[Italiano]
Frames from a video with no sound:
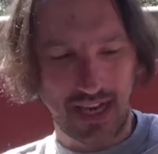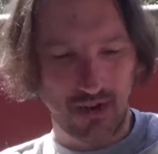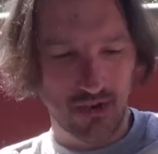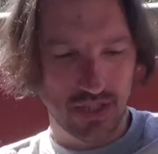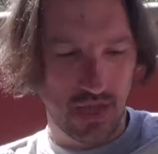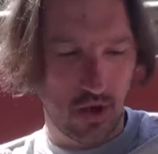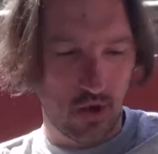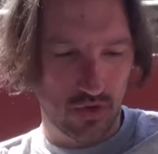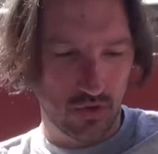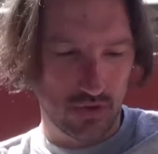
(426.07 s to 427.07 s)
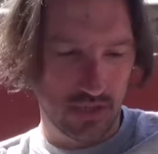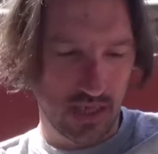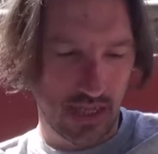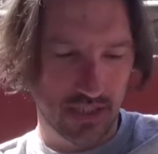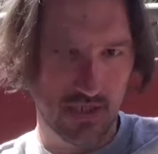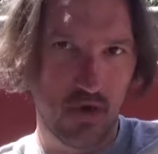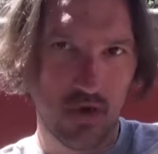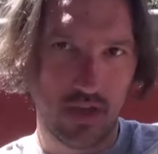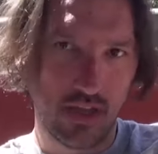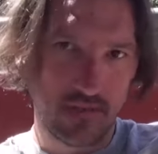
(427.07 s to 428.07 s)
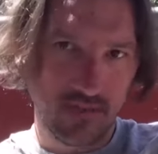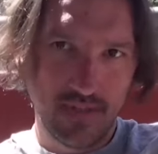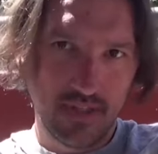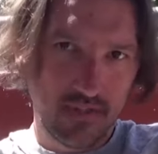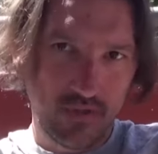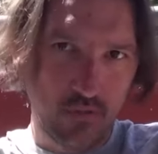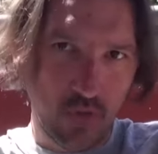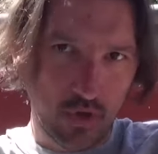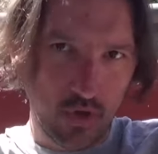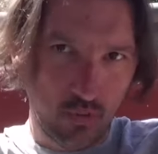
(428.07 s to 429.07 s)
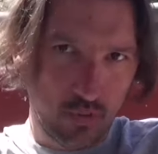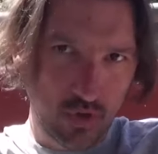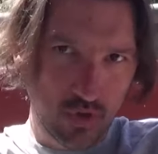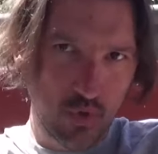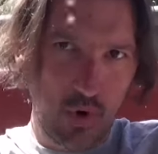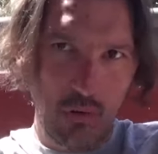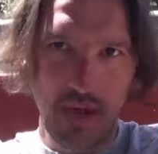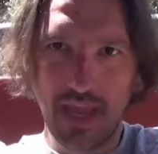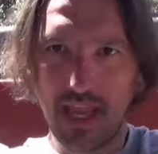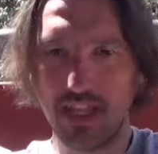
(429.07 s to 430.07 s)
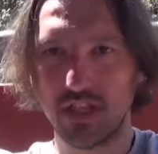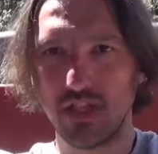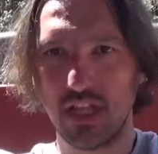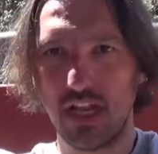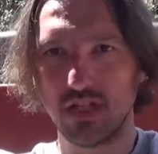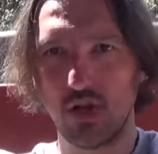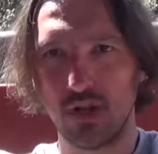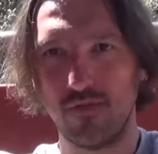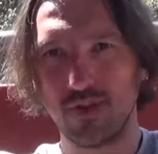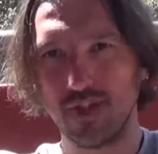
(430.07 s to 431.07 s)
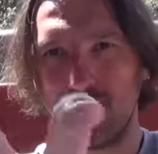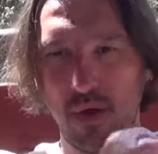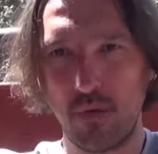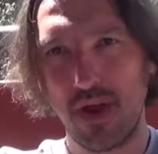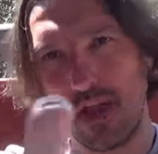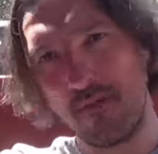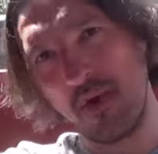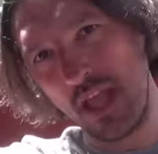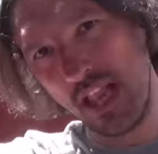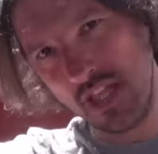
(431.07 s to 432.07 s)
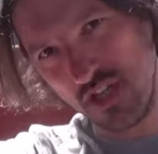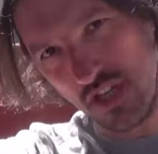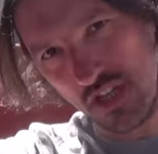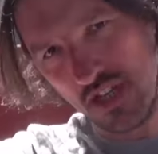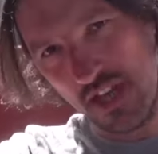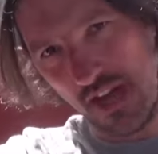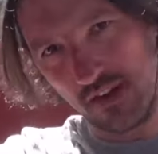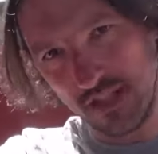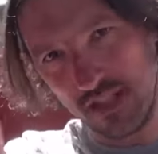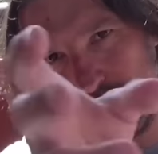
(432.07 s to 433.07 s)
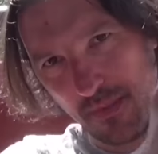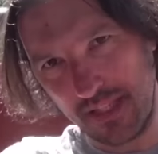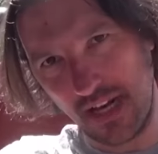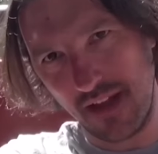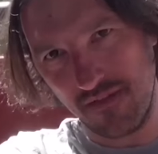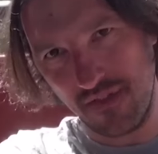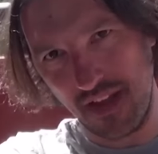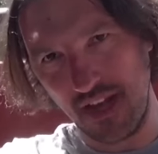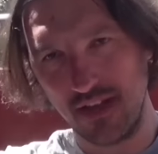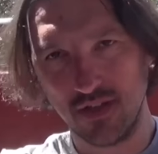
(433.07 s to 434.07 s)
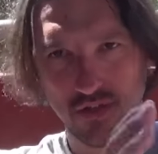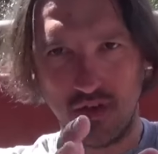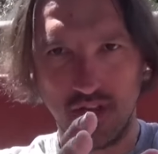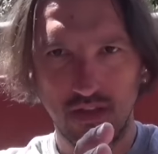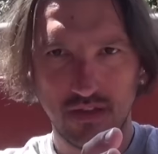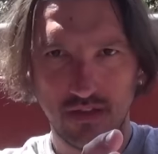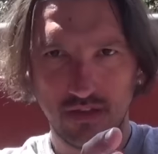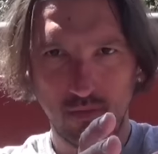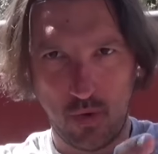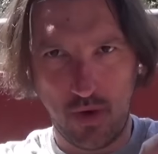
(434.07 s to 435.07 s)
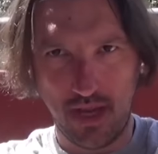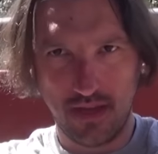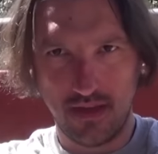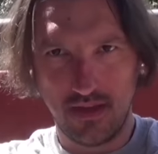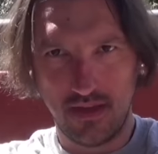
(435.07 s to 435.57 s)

tre, così a occhio io ti direi Sony un pochino più in su, Huawei LG te la giochi, forse Huawei e poi LG, ecco se devo metterli in fila, Sony, Huawei,